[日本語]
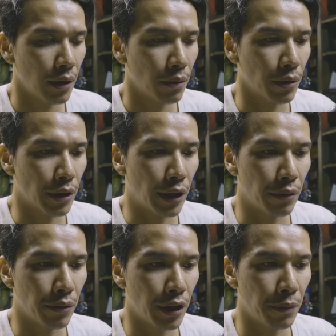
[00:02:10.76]
こういった
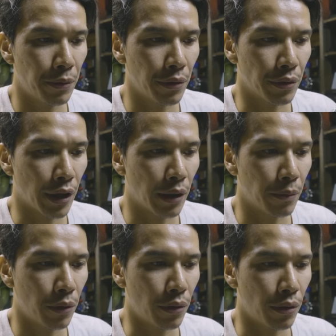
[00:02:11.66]
エヌディー フィルター
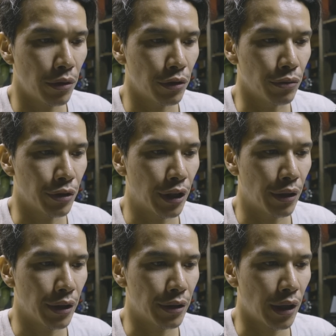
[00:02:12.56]
も純正
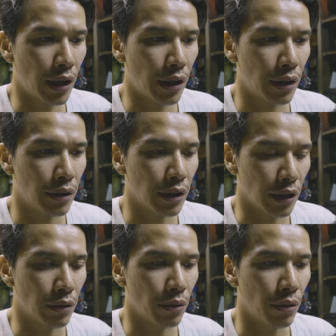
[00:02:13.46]
のやつが出
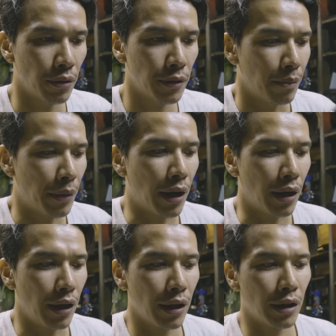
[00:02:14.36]
たと。ま
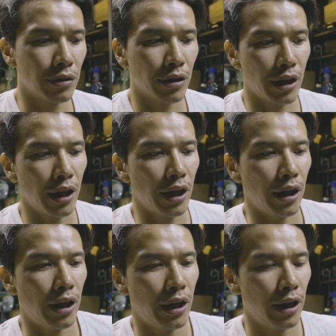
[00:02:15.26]
あ、映画好き
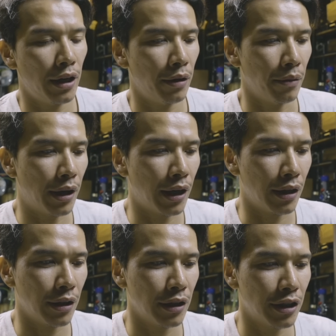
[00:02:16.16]

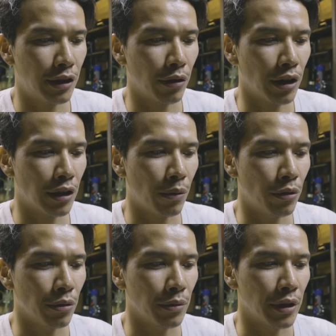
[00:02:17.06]
は知ってる方
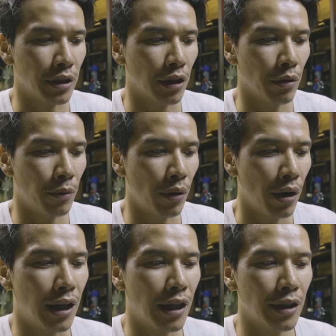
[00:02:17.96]
多いと思うんですけども、
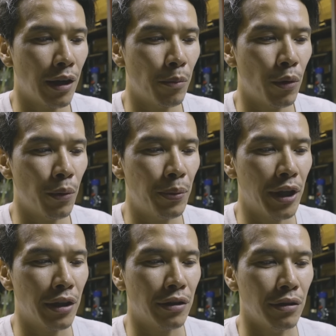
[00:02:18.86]

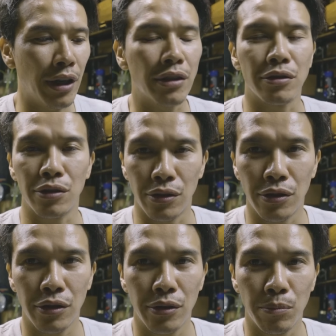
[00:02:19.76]
アナモフィックレンズ
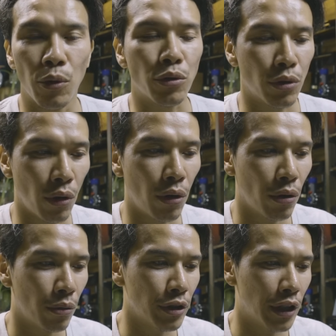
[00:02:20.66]
モッド。
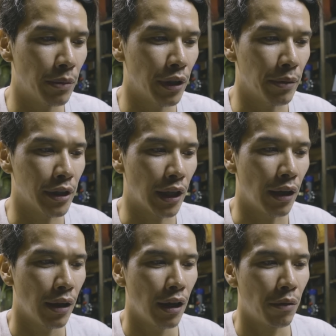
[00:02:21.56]
こちらも出まし
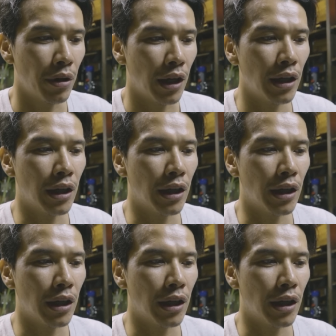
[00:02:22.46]
た。これ何